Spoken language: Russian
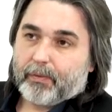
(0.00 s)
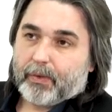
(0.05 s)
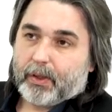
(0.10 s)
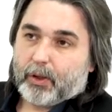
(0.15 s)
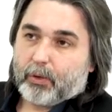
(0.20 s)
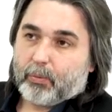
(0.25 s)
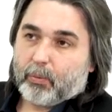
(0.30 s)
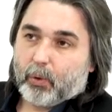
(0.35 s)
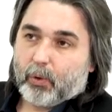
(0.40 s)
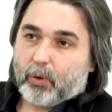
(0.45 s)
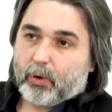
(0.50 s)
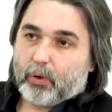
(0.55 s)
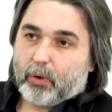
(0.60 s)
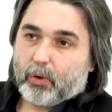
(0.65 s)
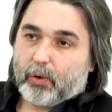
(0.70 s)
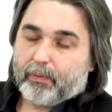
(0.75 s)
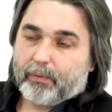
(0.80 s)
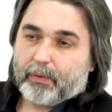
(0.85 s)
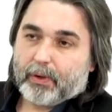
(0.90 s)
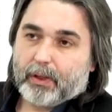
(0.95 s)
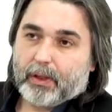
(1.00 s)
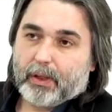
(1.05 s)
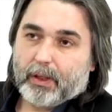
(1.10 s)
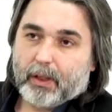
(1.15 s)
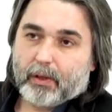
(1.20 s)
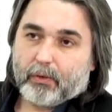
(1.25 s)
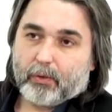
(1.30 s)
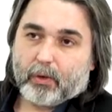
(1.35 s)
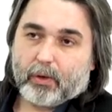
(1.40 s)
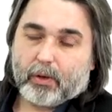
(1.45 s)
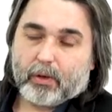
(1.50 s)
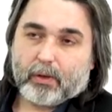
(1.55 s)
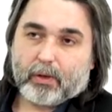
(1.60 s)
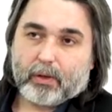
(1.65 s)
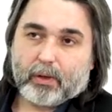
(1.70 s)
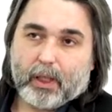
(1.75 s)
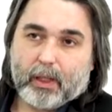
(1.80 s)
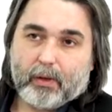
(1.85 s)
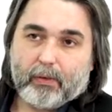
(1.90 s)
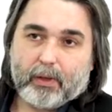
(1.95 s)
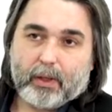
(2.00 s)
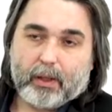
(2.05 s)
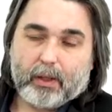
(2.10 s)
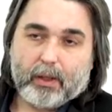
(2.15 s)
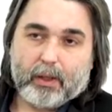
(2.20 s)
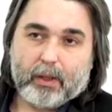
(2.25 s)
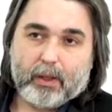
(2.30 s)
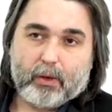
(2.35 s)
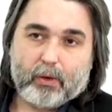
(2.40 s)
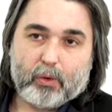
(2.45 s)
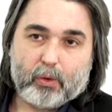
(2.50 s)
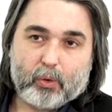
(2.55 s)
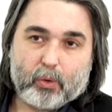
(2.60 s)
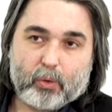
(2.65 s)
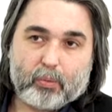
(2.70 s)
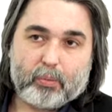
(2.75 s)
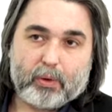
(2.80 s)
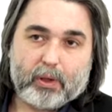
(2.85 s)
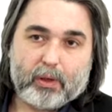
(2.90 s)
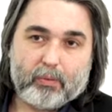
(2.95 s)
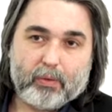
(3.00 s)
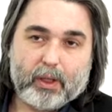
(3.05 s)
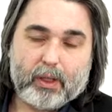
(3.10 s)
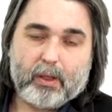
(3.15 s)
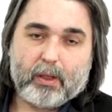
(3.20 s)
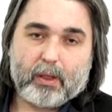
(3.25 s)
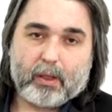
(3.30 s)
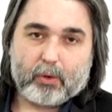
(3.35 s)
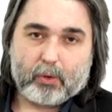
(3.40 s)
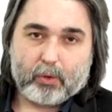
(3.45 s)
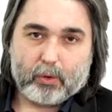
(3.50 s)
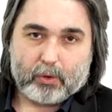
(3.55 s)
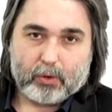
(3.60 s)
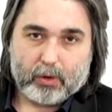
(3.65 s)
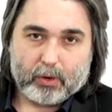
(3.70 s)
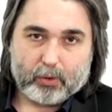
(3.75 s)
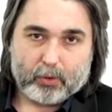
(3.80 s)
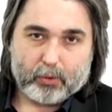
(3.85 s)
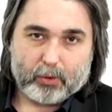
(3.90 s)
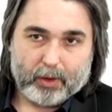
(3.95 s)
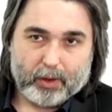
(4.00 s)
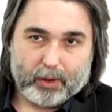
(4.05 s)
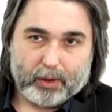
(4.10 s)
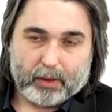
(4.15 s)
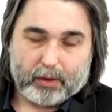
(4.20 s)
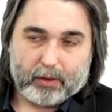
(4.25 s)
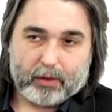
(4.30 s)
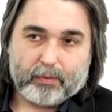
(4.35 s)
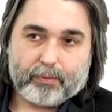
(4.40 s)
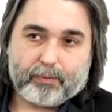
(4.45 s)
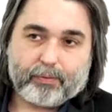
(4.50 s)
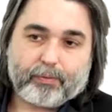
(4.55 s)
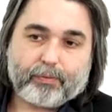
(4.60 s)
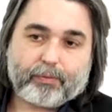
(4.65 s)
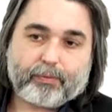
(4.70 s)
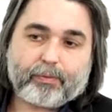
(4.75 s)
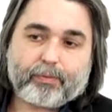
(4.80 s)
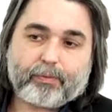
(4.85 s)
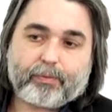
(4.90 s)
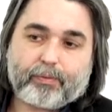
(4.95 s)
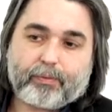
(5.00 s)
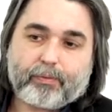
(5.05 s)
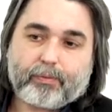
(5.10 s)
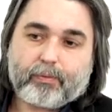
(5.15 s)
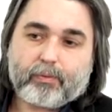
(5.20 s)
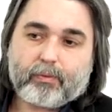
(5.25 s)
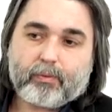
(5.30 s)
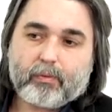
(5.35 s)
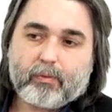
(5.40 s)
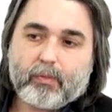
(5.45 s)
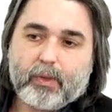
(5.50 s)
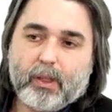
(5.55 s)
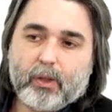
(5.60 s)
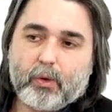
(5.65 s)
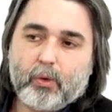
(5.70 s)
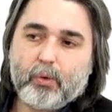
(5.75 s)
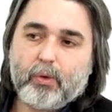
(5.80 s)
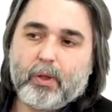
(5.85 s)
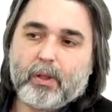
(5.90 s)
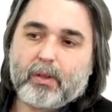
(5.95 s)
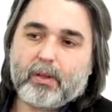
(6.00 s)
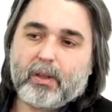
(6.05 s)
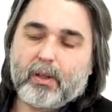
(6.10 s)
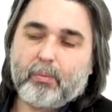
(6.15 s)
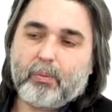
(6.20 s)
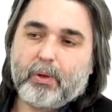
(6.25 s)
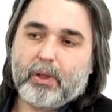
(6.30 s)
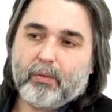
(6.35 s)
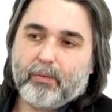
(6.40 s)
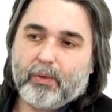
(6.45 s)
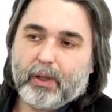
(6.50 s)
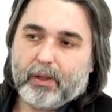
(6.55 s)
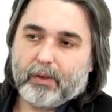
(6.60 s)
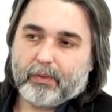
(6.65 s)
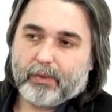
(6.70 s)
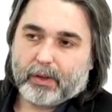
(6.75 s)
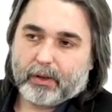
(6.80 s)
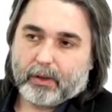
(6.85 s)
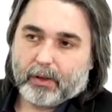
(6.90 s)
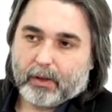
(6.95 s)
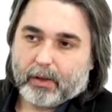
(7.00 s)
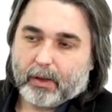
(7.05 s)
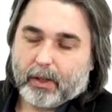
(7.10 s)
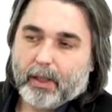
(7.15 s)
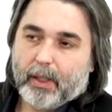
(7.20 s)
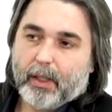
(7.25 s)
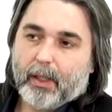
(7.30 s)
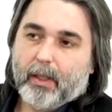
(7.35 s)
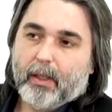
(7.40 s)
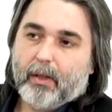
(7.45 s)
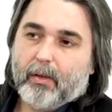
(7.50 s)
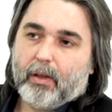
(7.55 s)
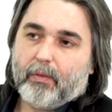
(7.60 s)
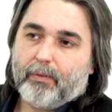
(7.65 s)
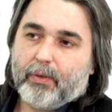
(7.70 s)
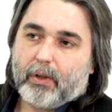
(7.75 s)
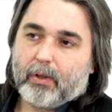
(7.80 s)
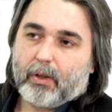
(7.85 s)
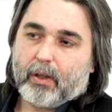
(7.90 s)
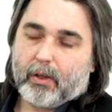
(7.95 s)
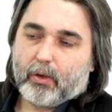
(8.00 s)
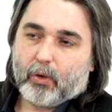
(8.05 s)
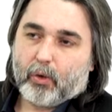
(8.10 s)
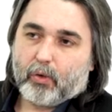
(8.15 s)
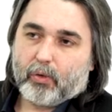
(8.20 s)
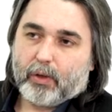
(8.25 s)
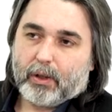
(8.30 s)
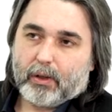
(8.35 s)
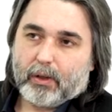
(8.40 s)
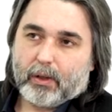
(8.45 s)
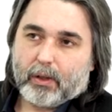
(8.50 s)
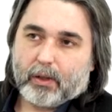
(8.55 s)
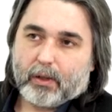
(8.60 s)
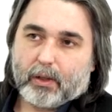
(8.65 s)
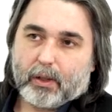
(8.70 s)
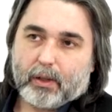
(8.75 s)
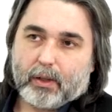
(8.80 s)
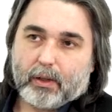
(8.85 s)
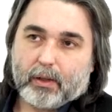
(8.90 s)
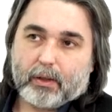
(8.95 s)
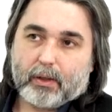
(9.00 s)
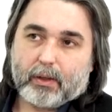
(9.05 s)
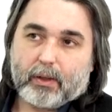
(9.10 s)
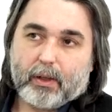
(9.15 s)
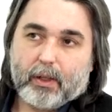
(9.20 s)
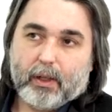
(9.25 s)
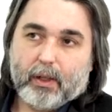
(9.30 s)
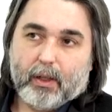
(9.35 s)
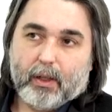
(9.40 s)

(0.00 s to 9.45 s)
используя те вот э, навыки и то понимание, которое у нас уже есть. Откуда у это понимание возникло? Во-первых, оно возникло из